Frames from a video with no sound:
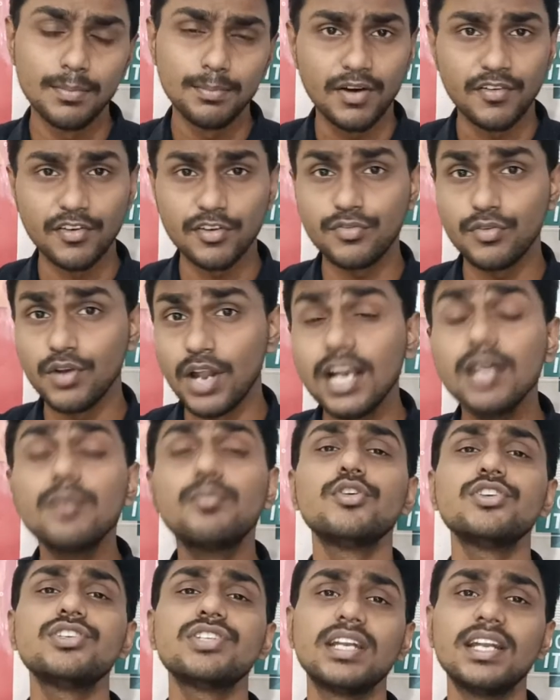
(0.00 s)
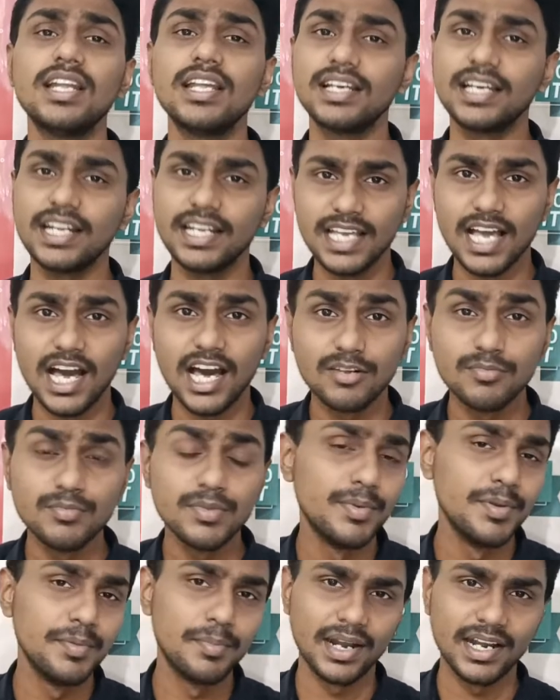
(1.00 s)
பவர்ஃபுல்லான பொசிஷனில் இருக்கிற
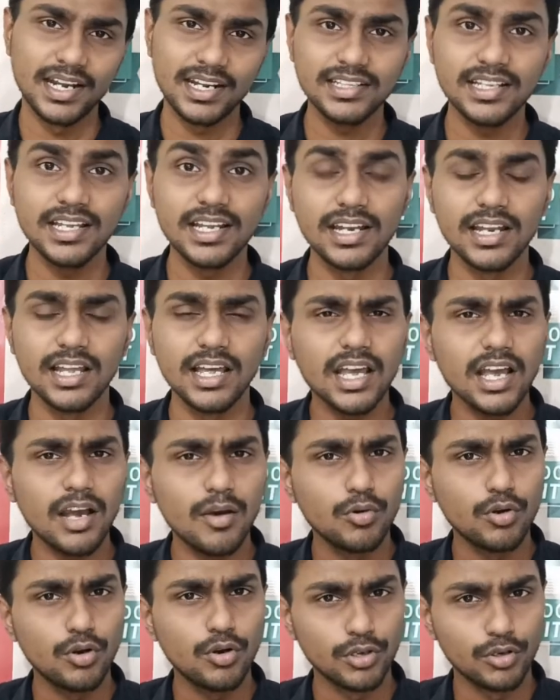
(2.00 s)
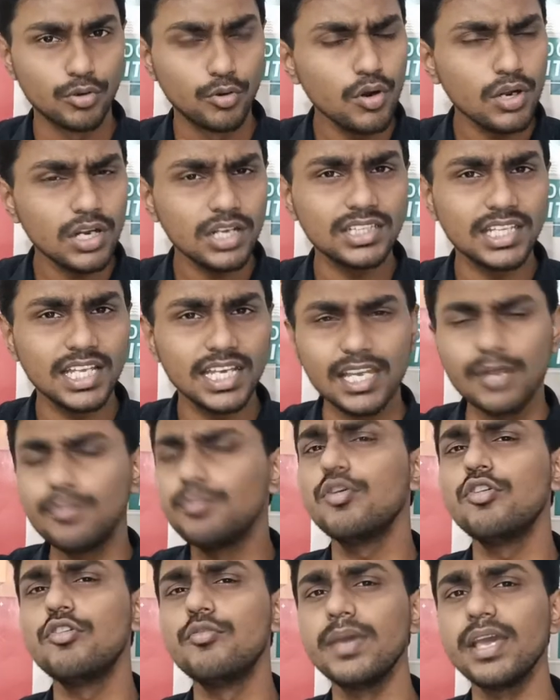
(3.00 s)
யாரும் இப்படி பண்ணுறதே இல்லை அவங்களோட நோக்கத்தை
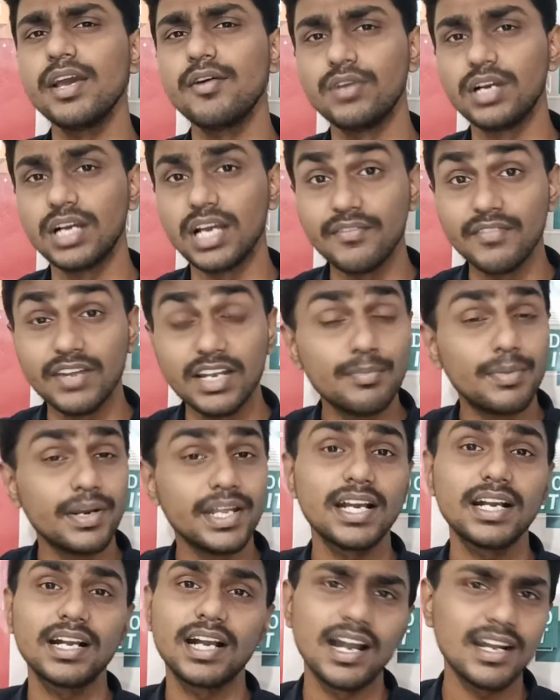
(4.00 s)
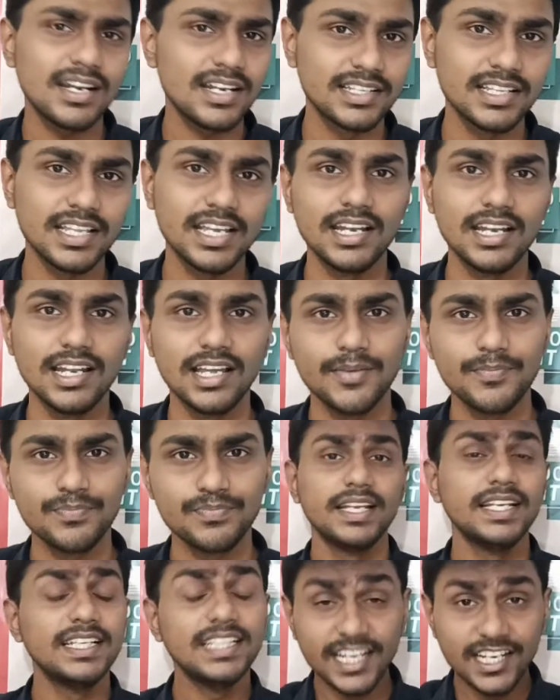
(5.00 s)
எப்போவுமே அவங்க வெளிப்படையாக காட்டுறதே இல்லை
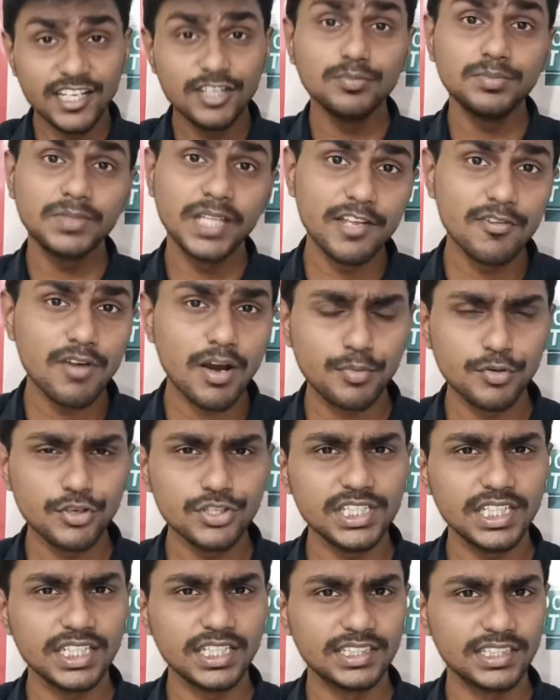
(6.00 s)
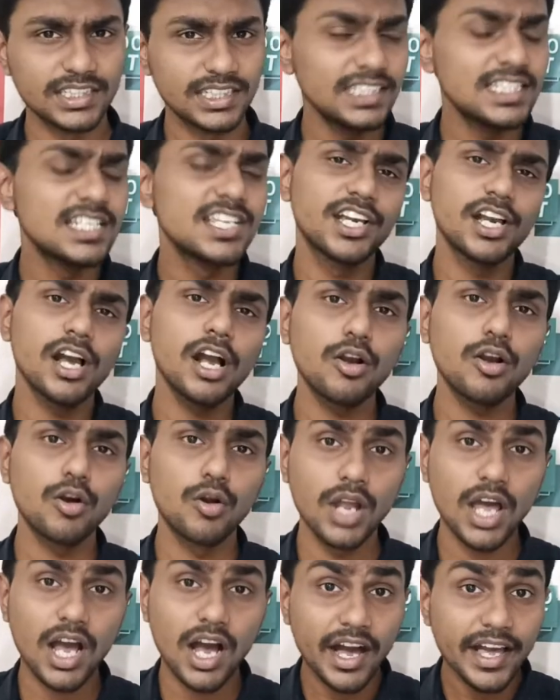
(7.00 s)
இதை இன்னும் தெளிவாக புரிஞ்சுக்கிறதுக்கு
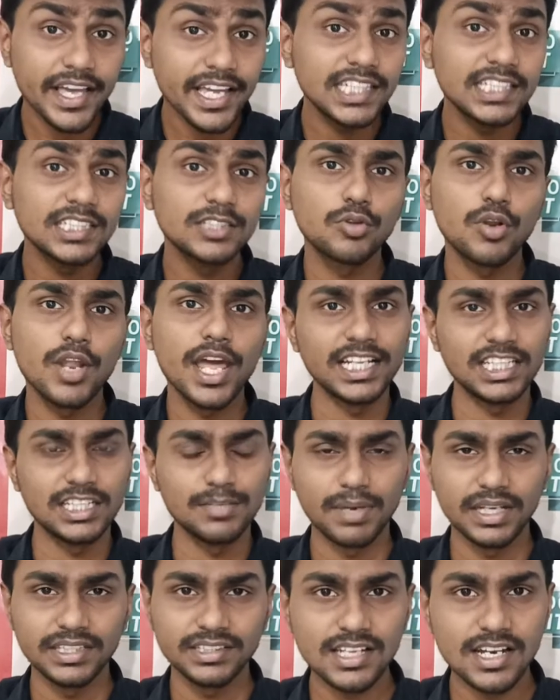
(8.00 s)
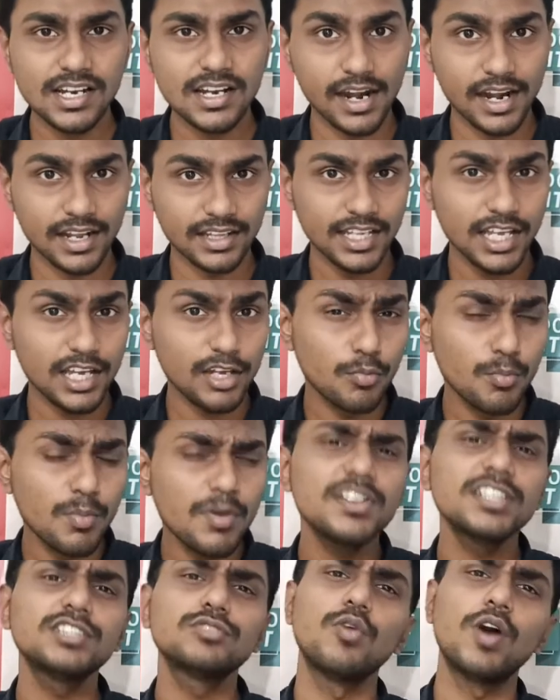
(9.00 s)
சிக்காகோவில் ஆயிரத்தி தொள்ளாயிரத்தி பத்தில் நடந்த
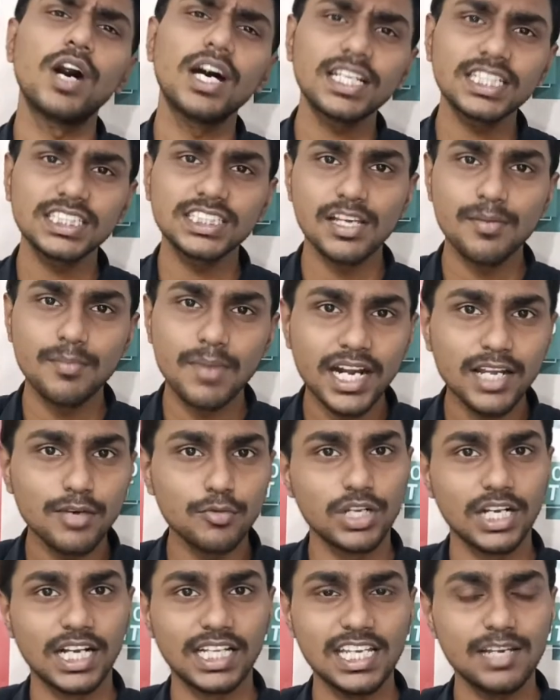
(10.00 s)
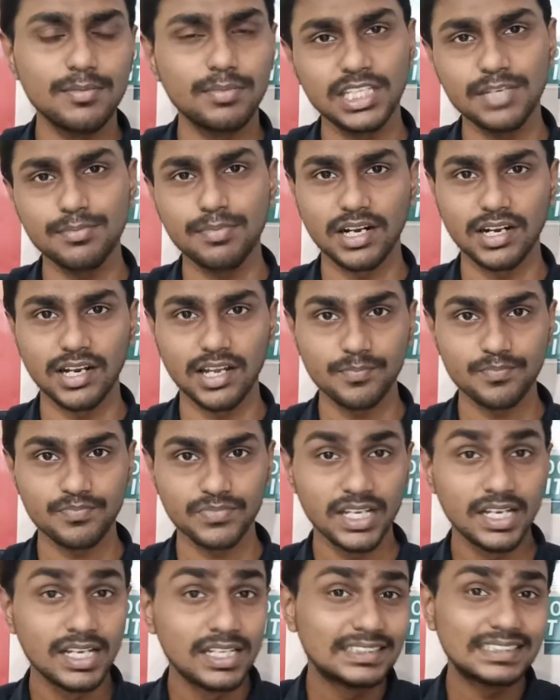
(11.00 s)
ரொம்பவே சுவாரஸ்யமான ஒரு கதையை பற்றி பார்க்கலாம்
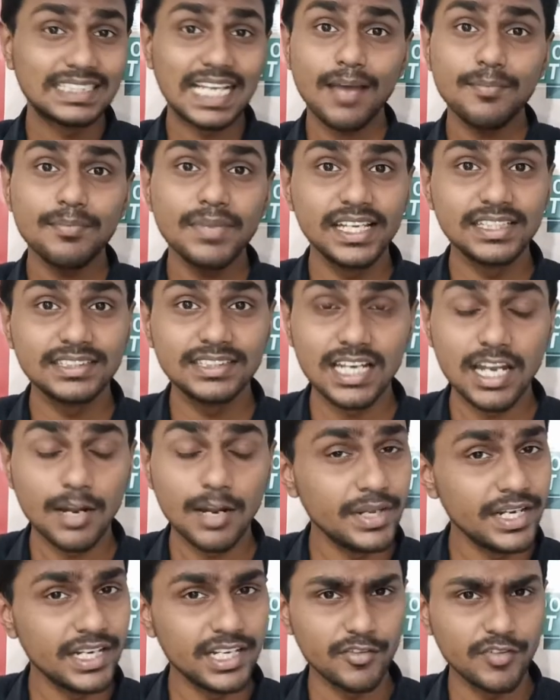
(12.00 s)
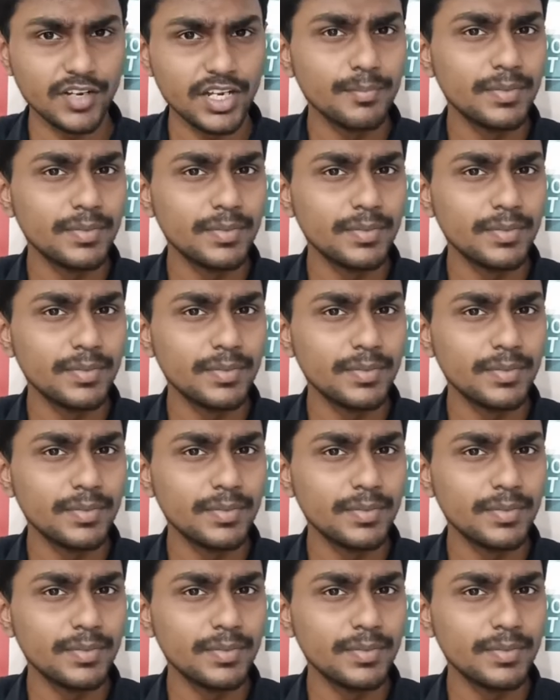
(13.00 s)
சாம் கீசில் அப்படின்றவர்